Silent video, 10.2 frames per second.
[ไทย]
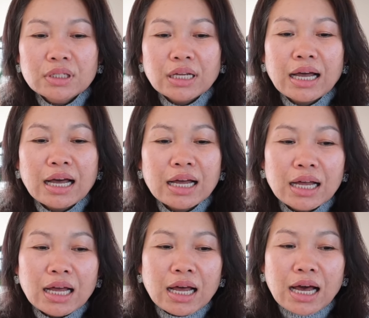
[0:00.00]
นะ
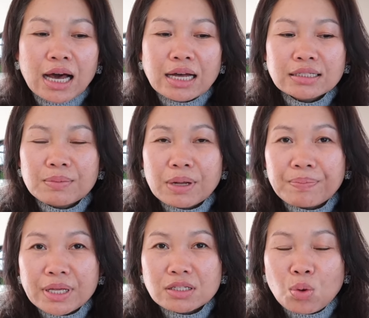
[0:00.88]
คะะสำหรับ
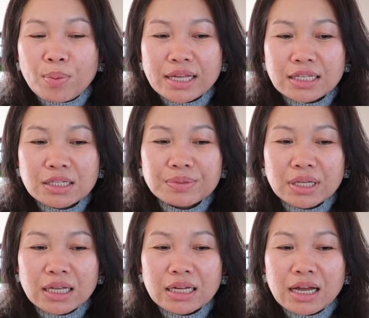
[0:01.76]
ปี
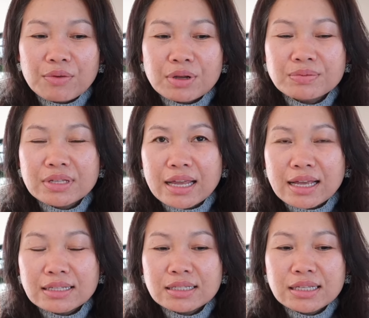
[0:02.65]
2024เนี่ยเว็บไซต์
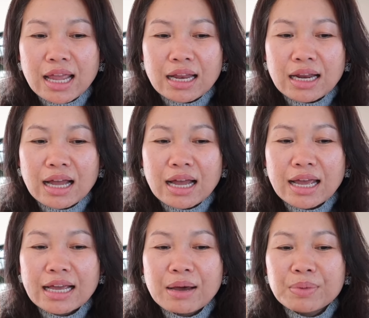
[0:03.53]
SSA นะคะ
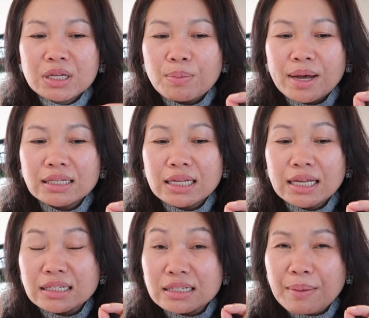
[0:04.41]
ให้คำอธิบายที่
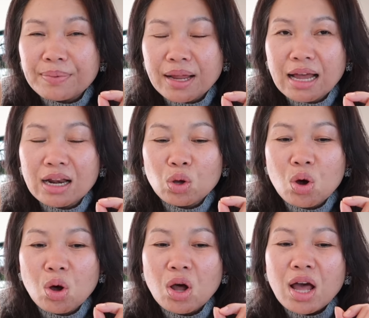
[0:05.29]
กระชับนะคะแล้วก็
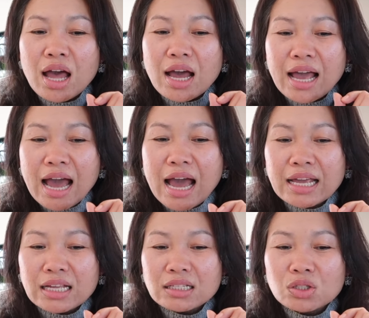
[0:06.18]
ง่าย
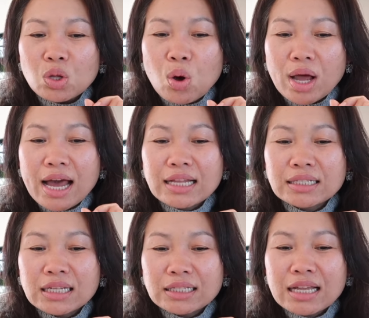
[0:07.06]
ต่อการ
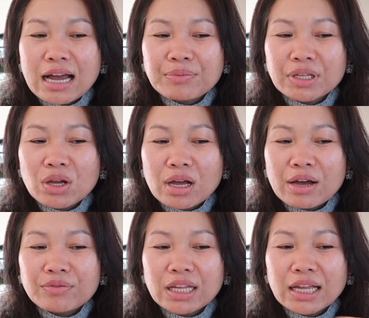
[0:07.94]
ติดตามเกี่ยวกั
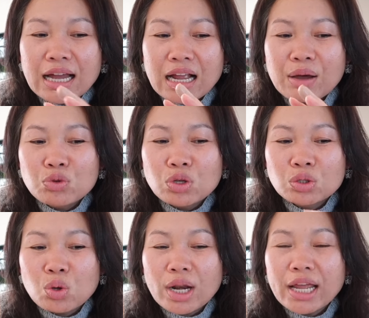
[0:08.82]
บวิธีการคำนวณ
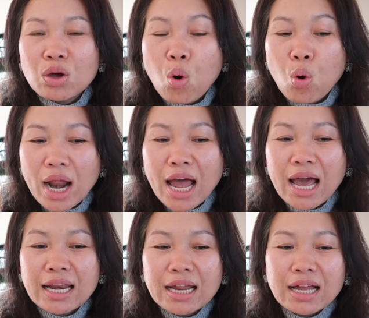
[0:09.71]
ตัวเลขโคลา
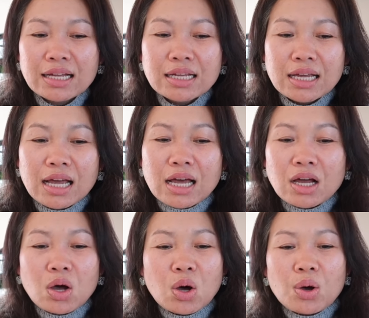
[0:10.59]
นะคะ
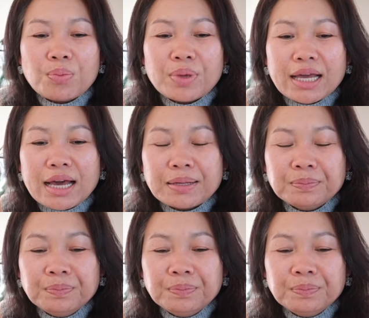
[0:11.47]
ก็มีการ